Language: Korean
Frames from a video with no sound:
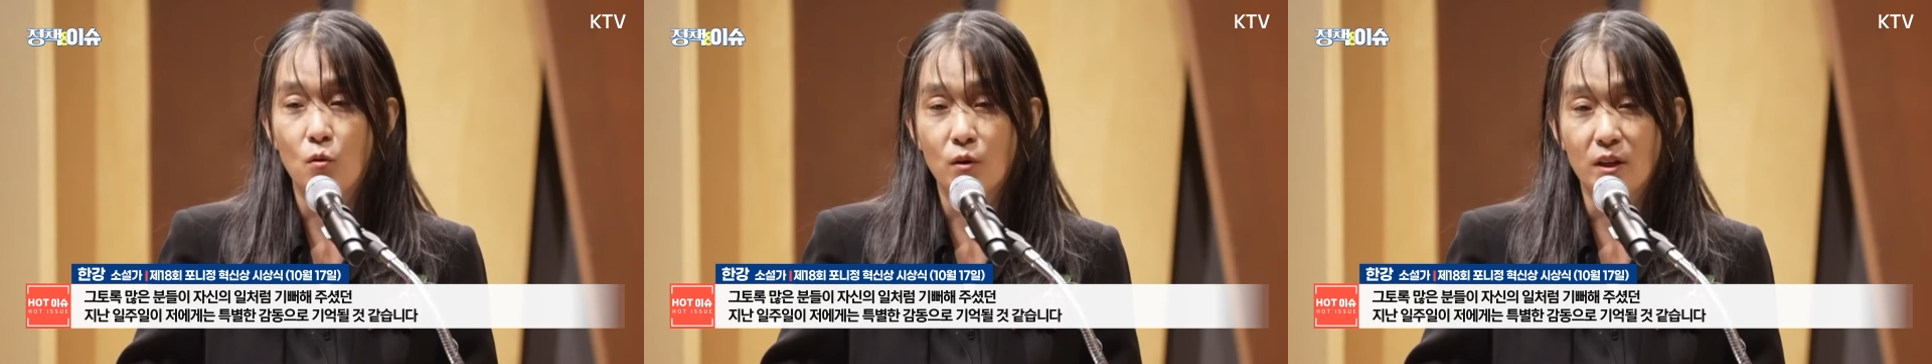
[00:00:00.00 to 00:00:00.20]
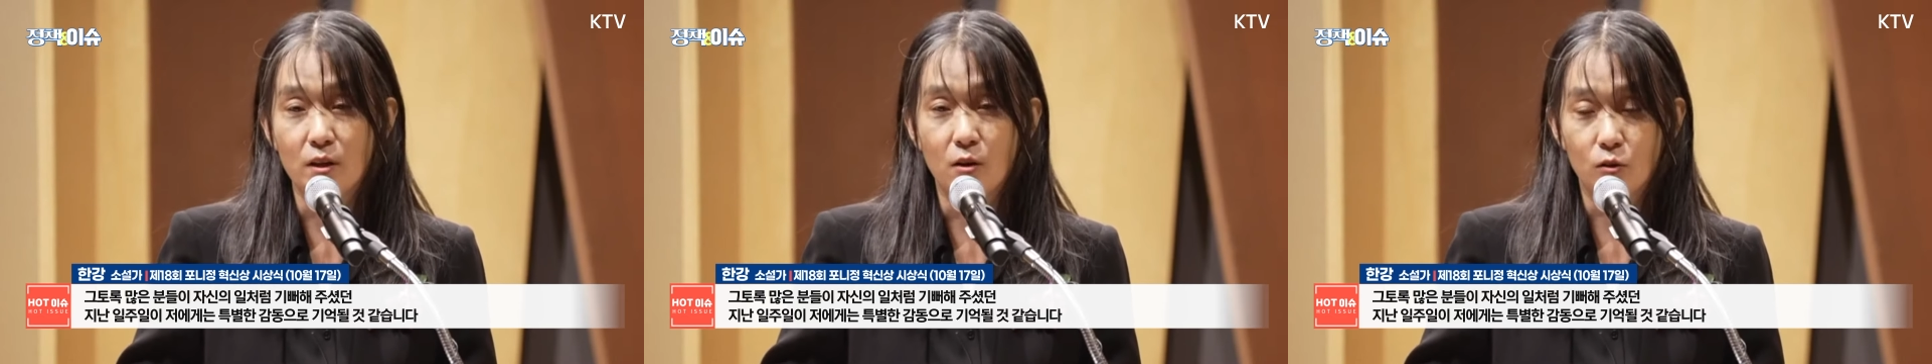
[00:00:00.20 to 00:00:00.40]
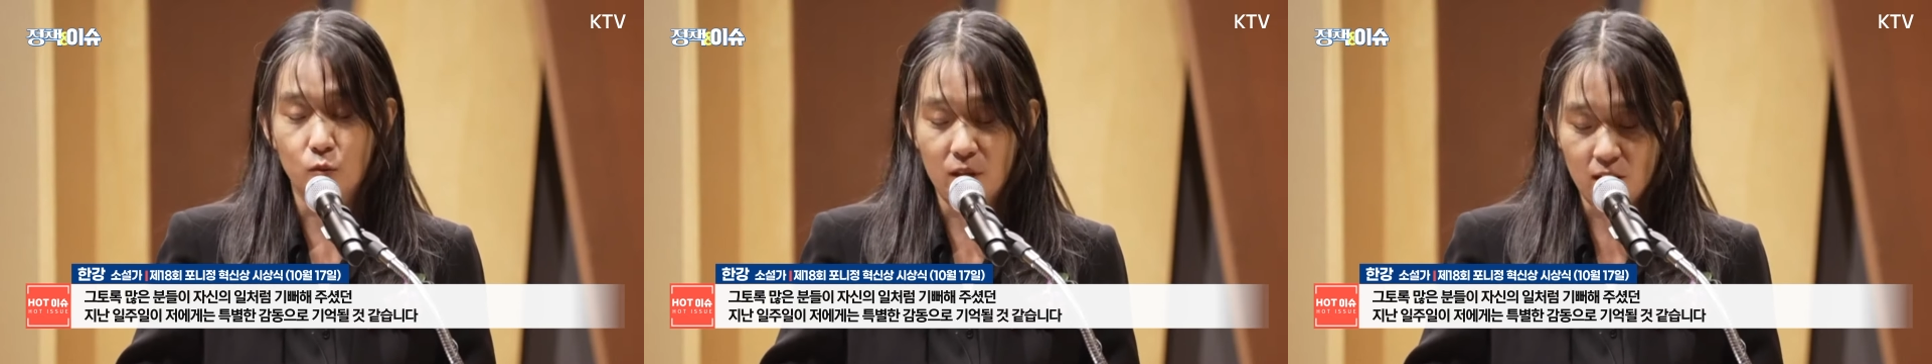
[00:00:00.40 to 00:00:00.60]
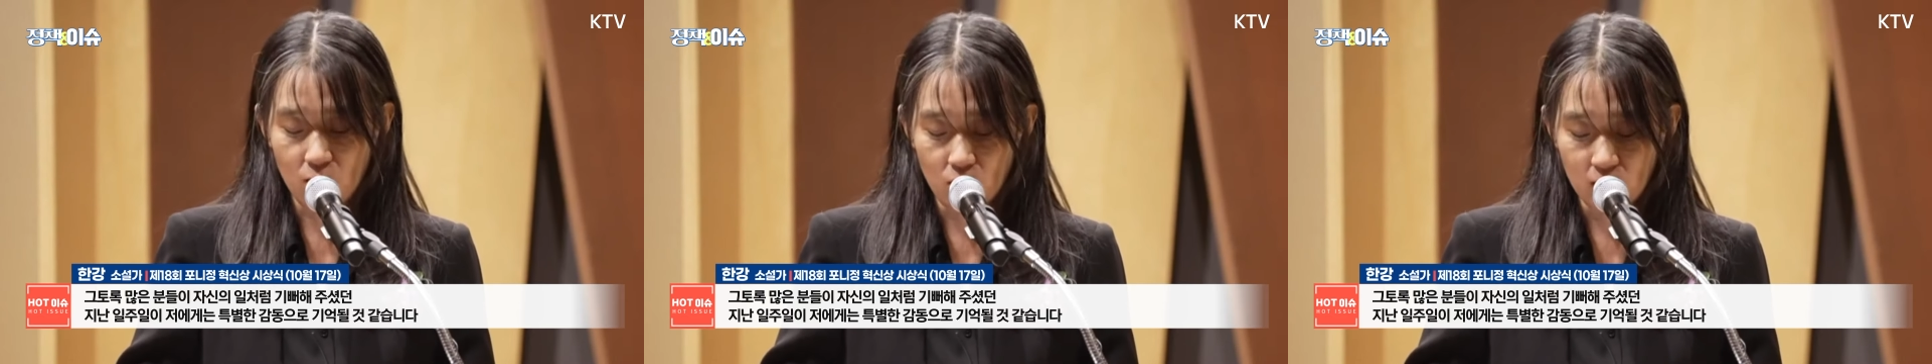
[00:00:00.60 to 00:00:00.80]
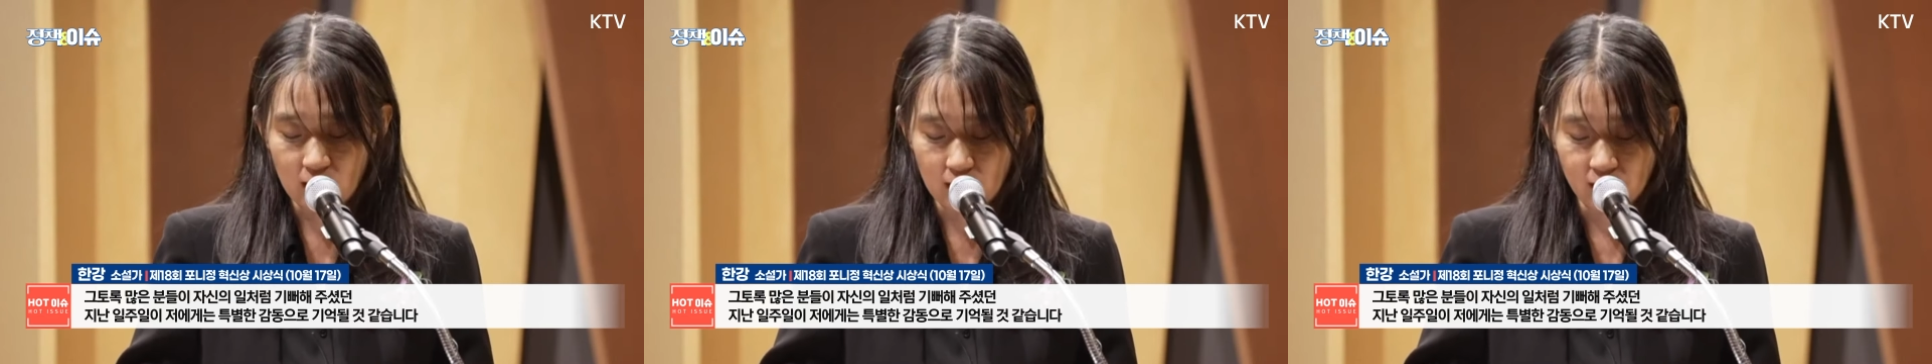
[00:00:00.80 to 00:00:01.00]
기억될 것
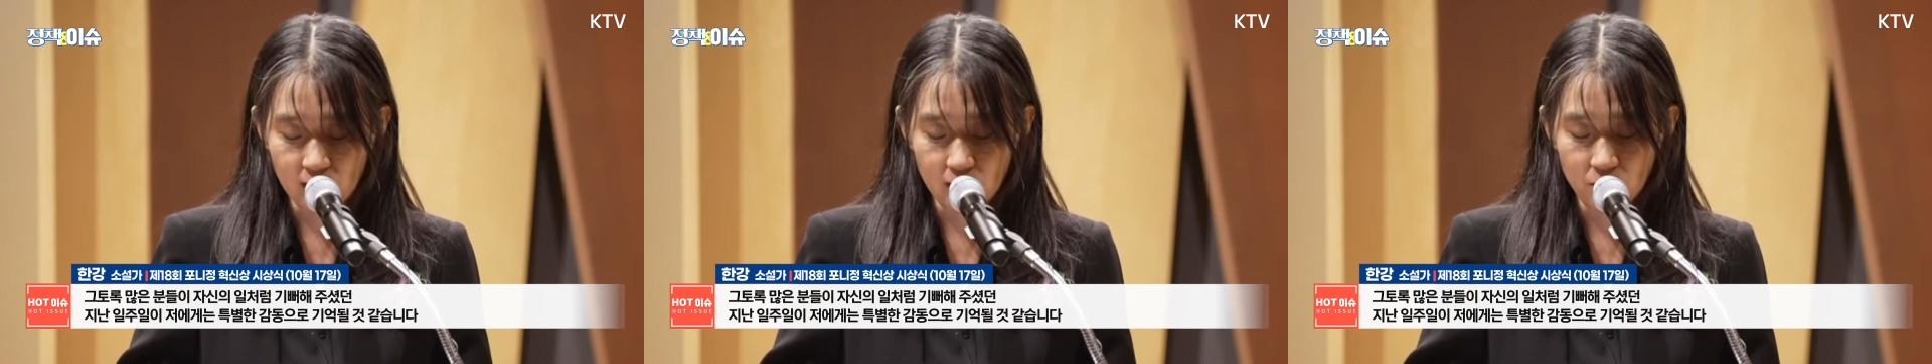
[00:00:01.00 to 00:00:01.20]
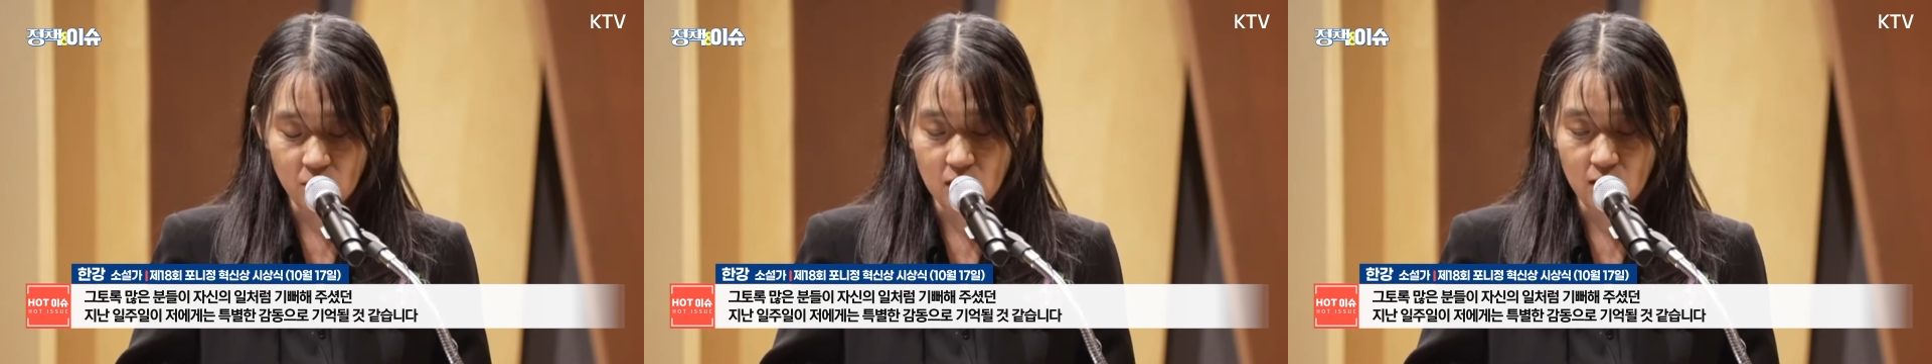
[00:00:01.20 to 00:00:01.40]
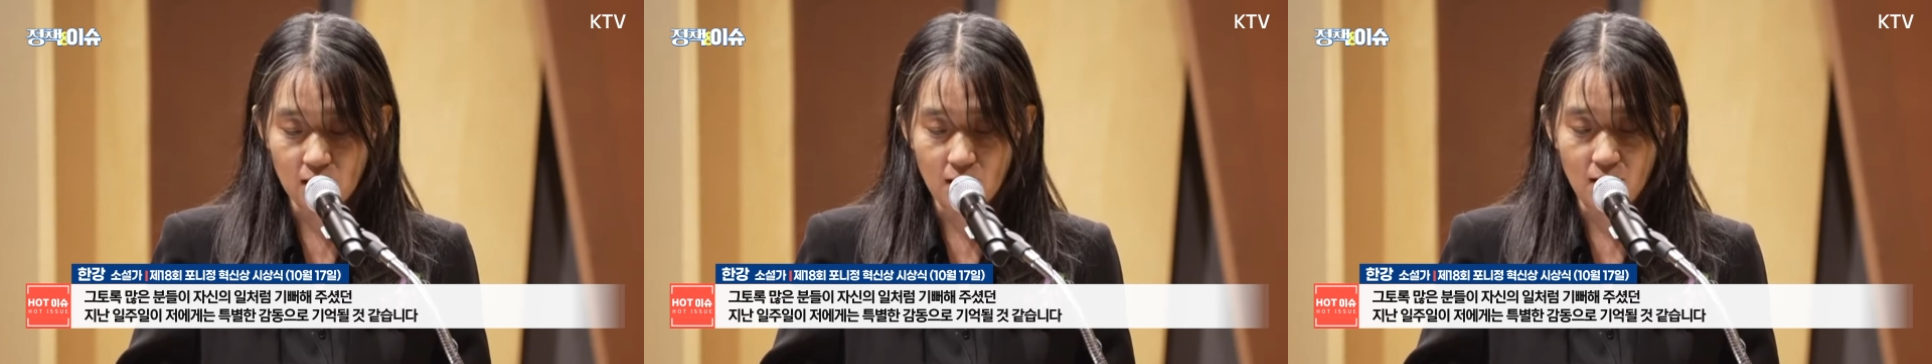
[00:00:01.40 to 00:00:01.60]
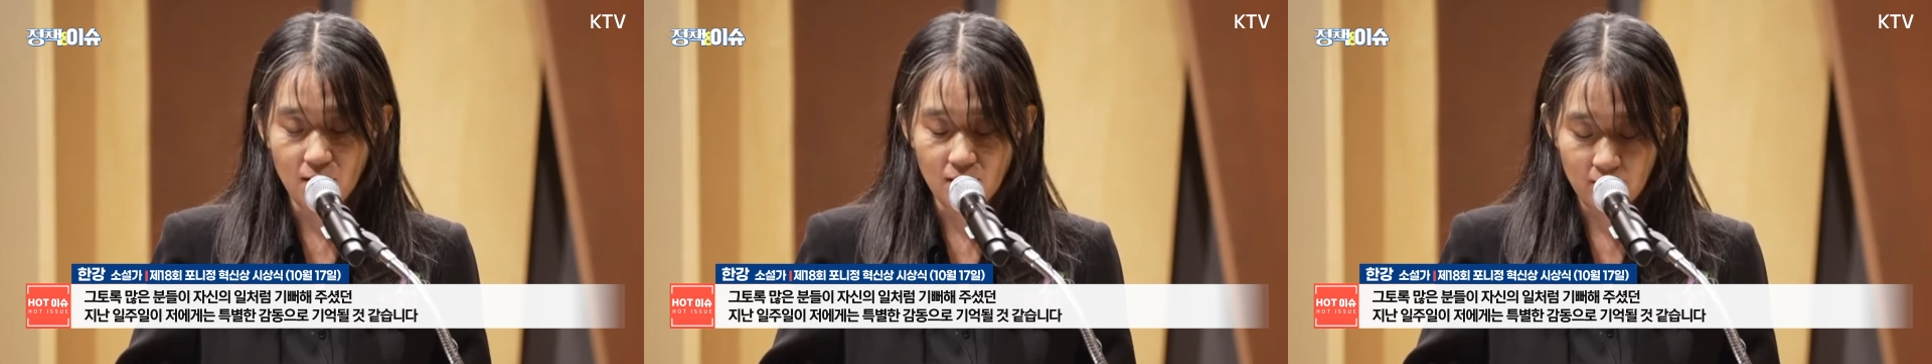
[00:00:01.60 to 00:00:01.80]
같습니다.